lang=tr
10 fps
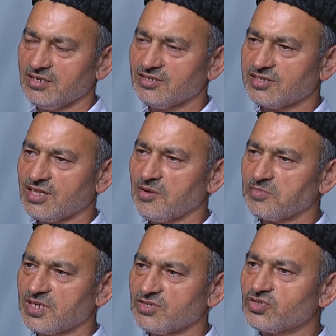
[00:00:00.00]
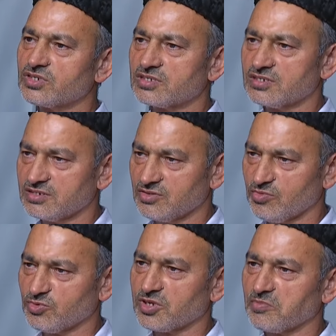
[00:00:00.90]
İslam'dan çıktı,
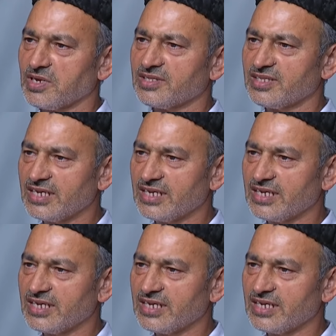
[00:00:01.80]
o Müslüman